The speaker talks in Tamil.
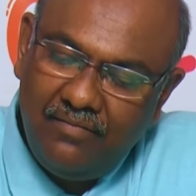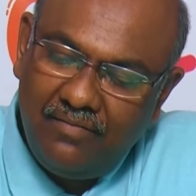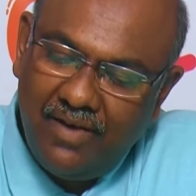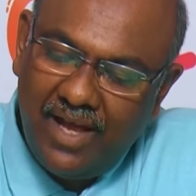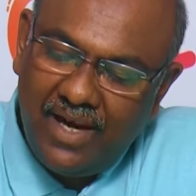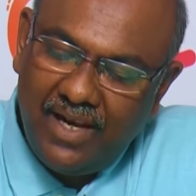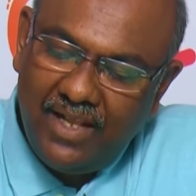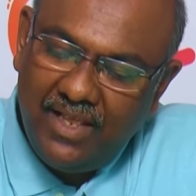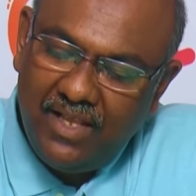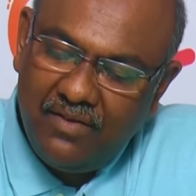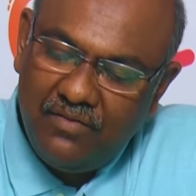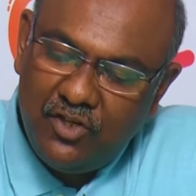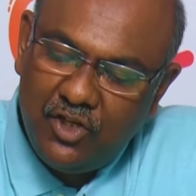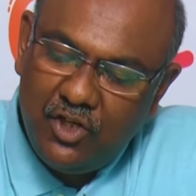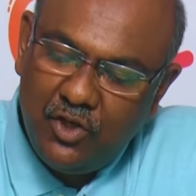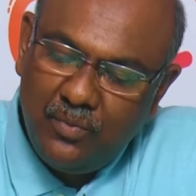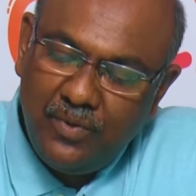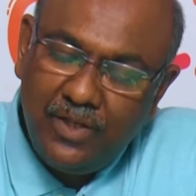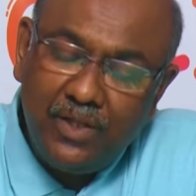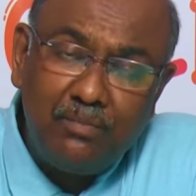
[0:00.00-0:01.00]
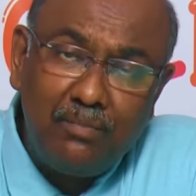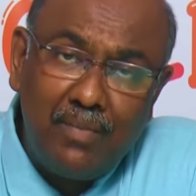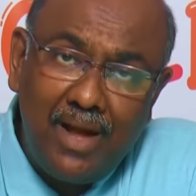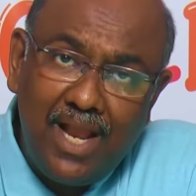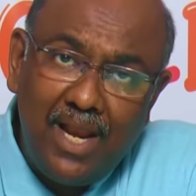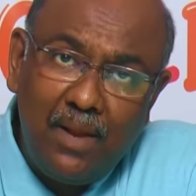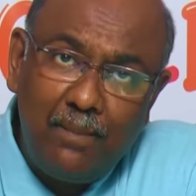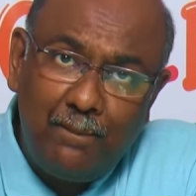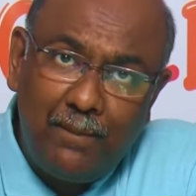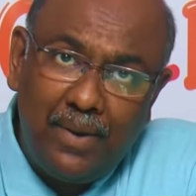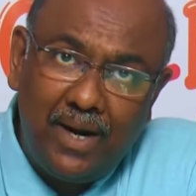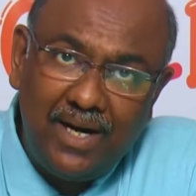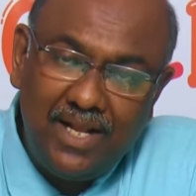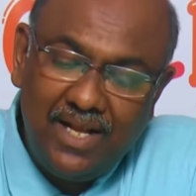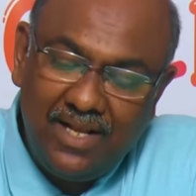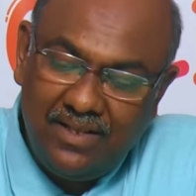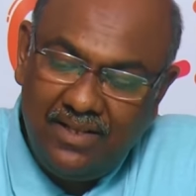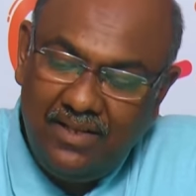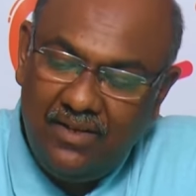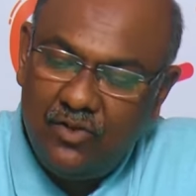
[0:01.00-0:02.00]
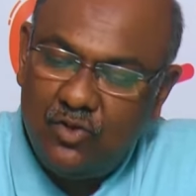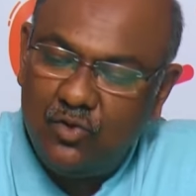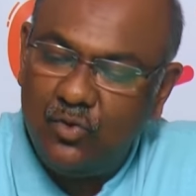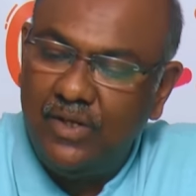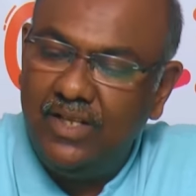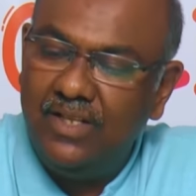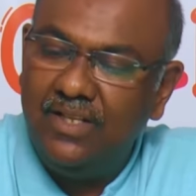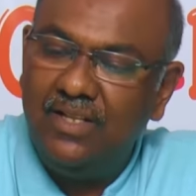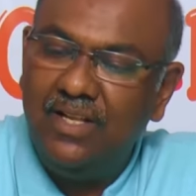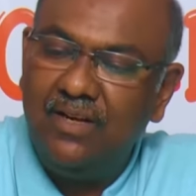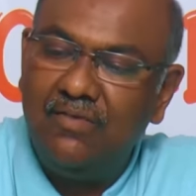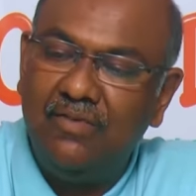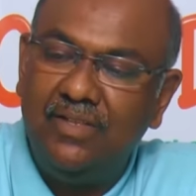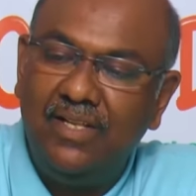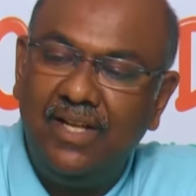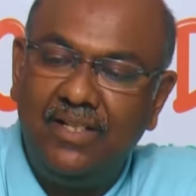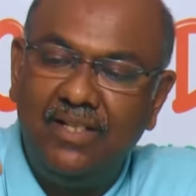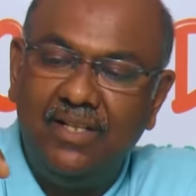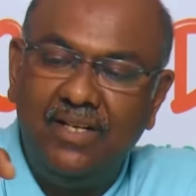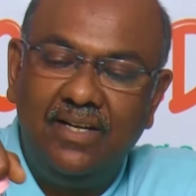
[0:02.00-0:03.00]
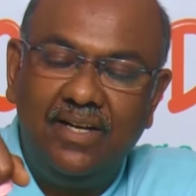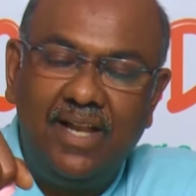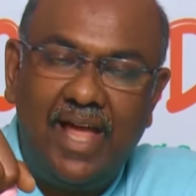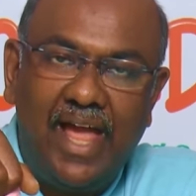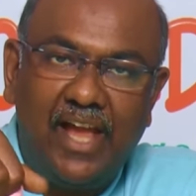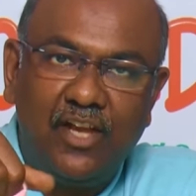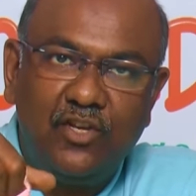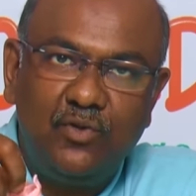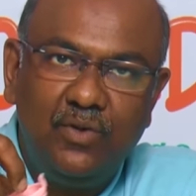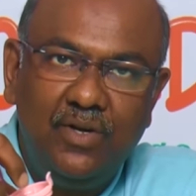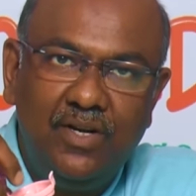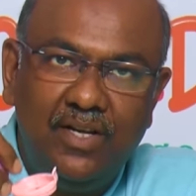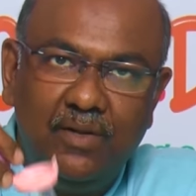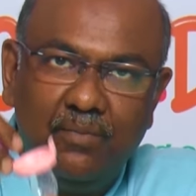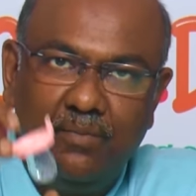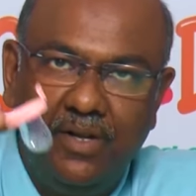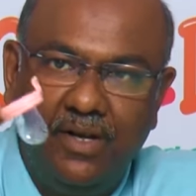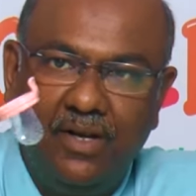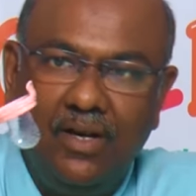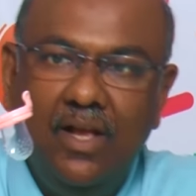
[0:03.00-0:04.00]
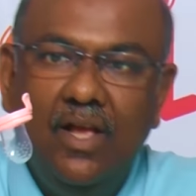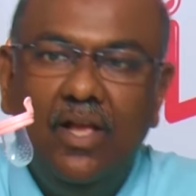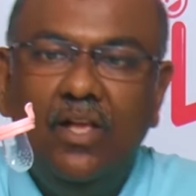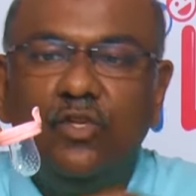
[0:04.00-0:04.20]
வேறு எந்த விஷயமும் இது மேலே படாது ஸோ இதுதான் வந்து அந்த ஆக்சுவல் நிப்ளர்